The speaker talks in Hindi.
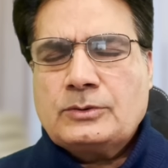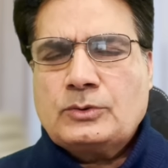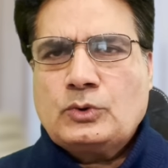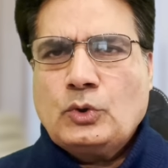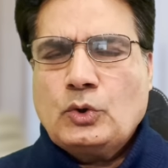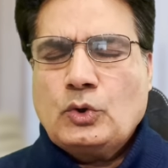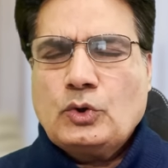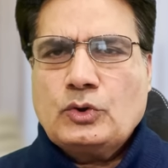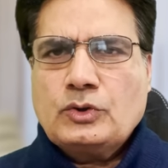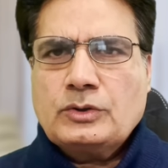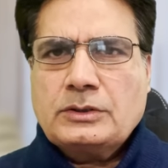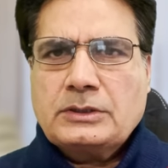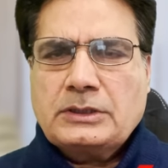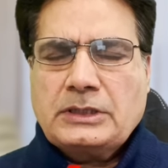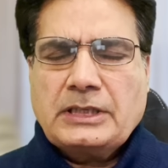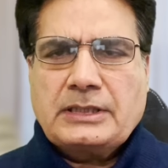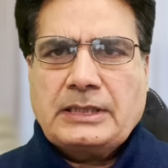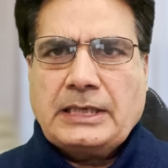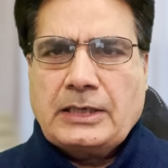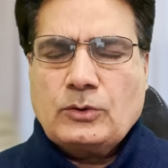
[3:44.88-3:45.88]
दो
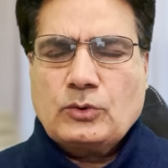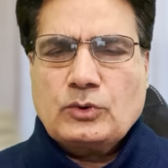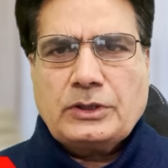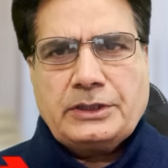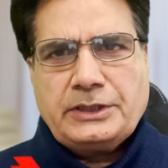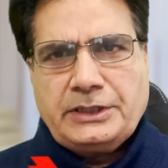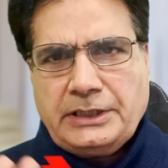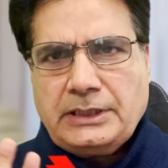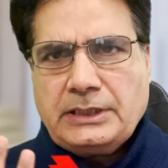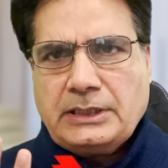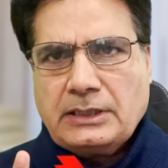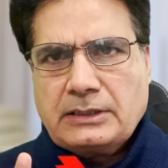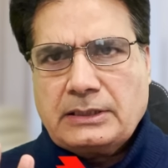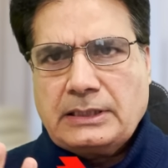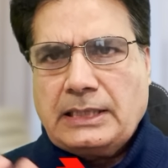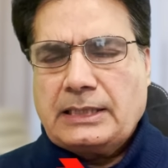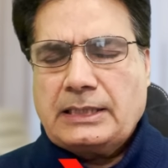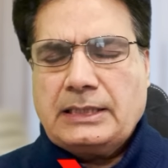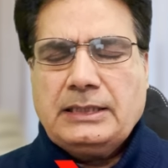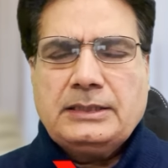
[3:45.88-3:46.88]
किरदारों के तीन
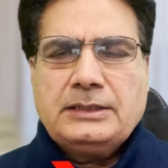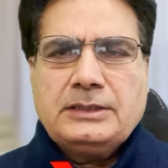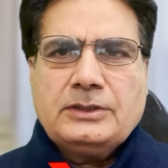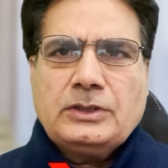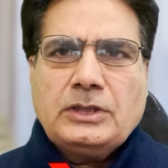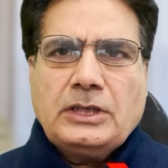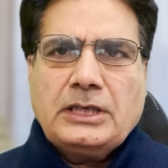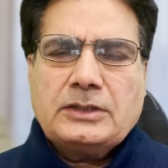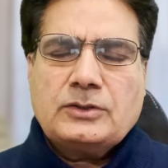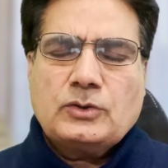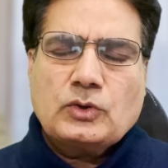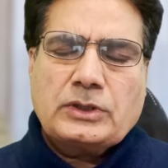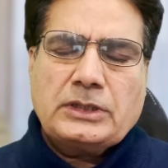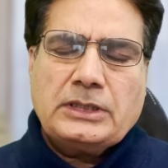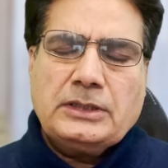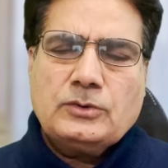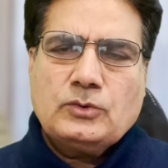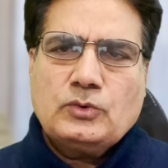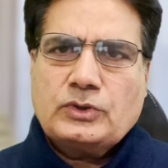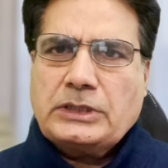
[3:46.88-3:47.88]
किरदार हैं जो
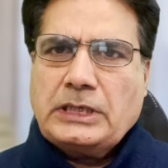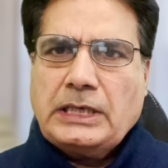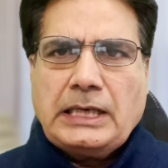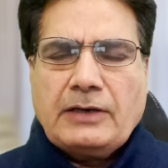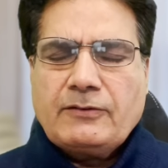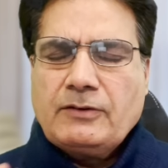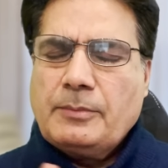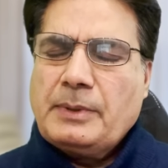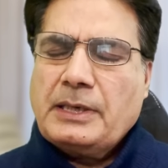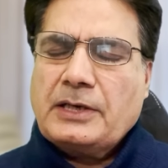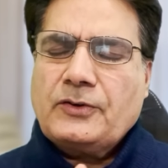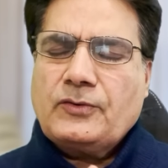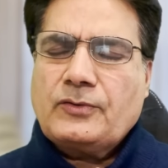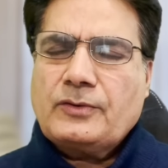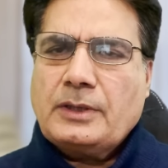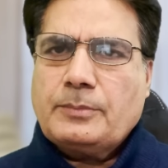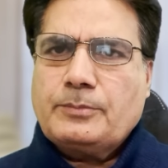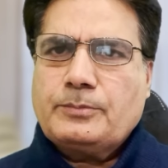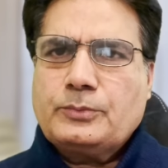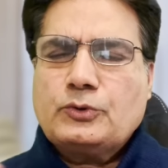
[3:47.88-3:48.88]
कि उनके अलावा बाकी
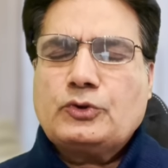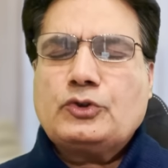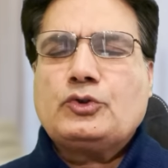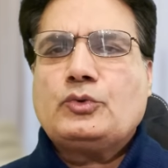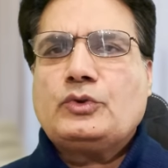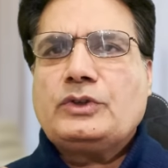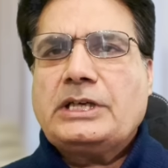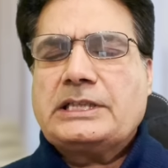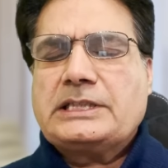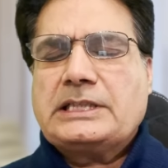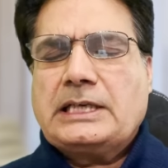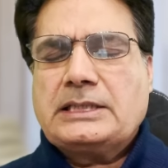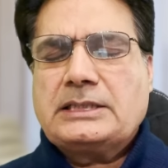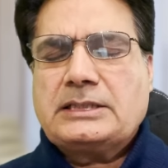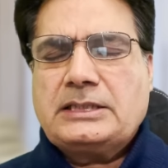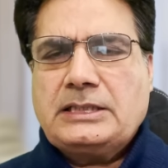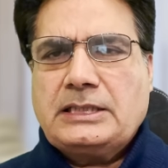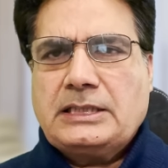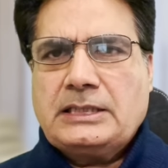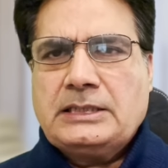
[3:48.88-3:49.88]
सब पूरी दुनिया
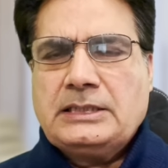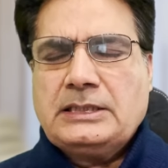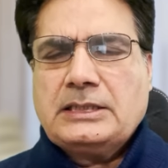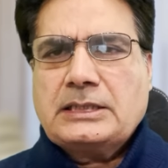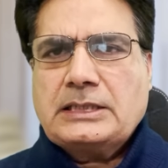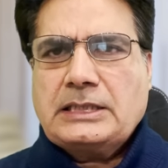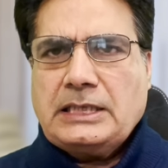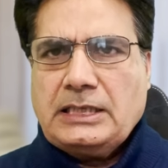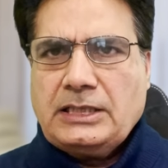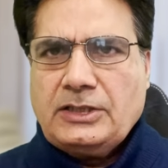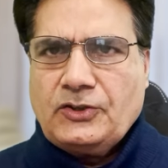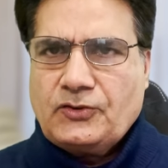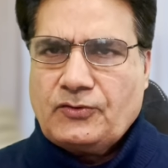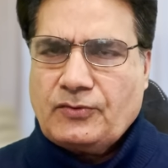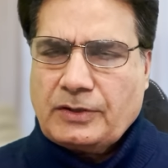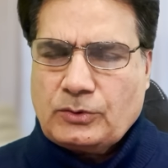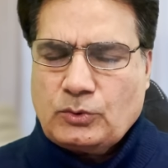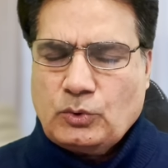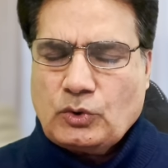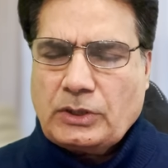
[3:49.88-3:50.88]
जानती है कि
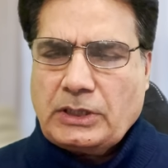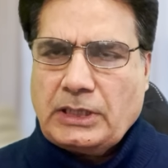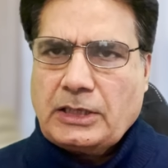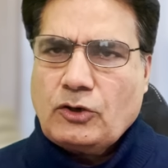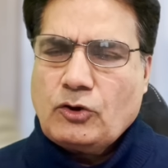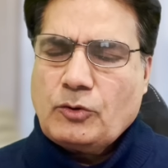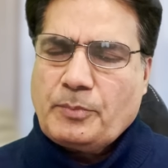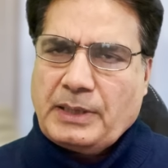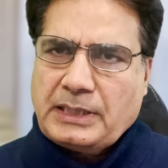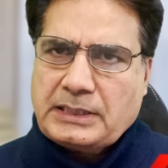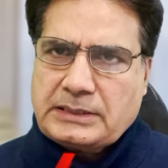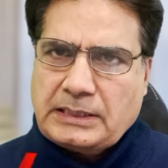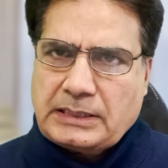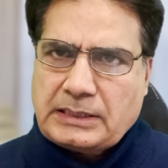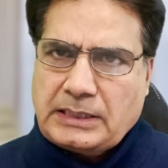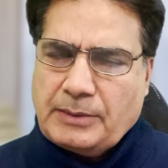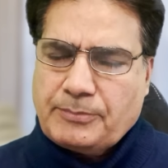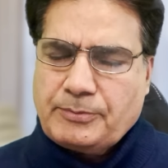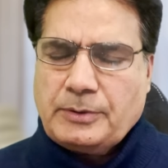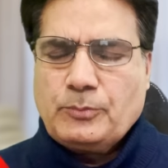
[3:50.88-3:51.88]
इस वक्त हो क्या रहा है और
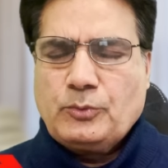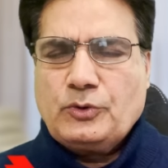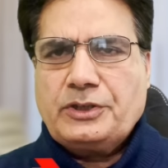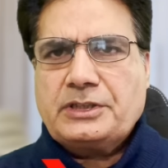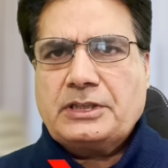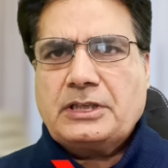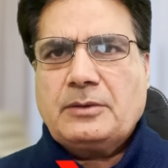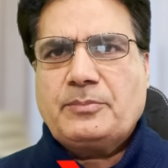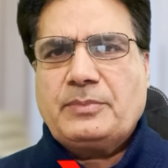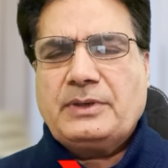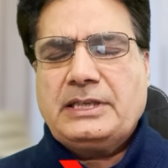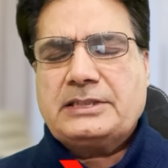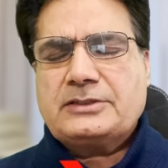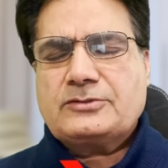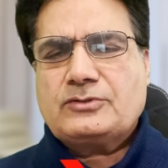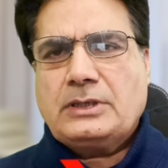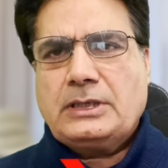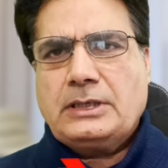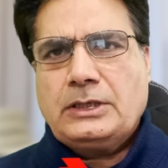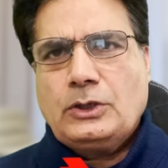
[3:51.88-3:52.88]
पाकिस्तान के अपने पॉलिटिकल
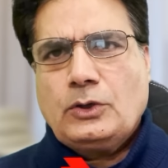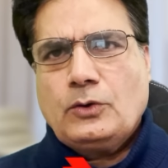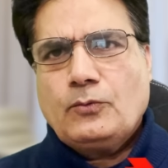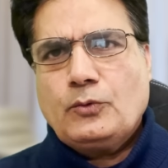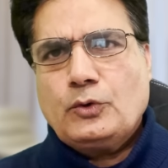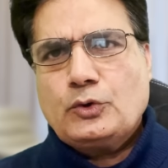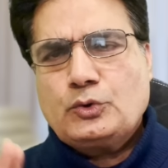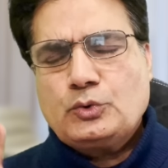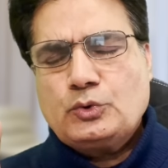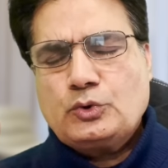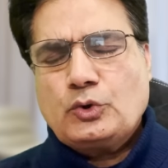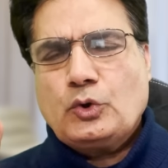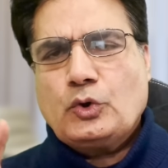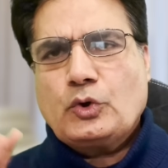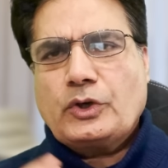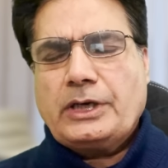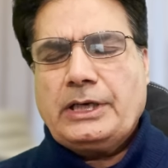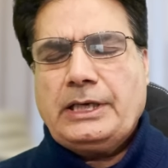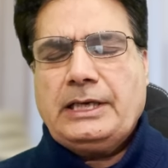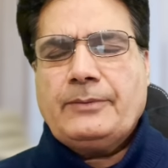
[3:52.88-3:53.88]
प्लेयर्स जो हैं वो दूर
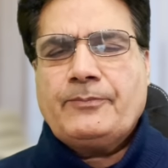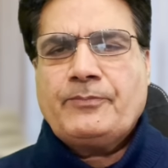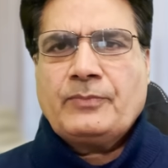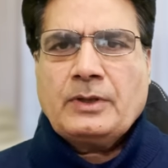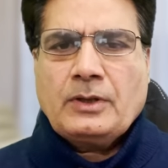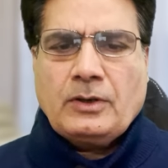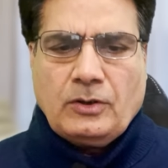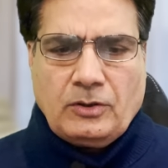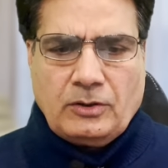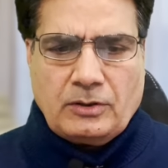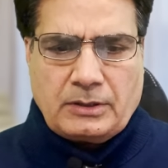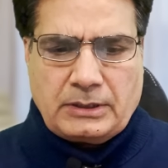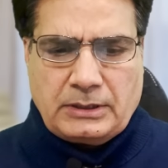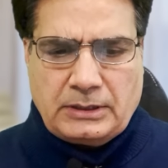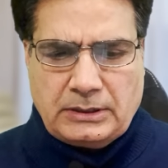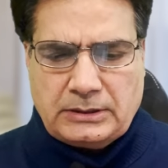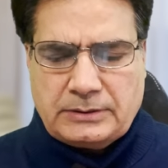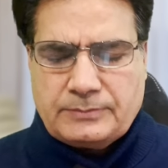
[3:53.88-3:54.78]
हो गए हैं और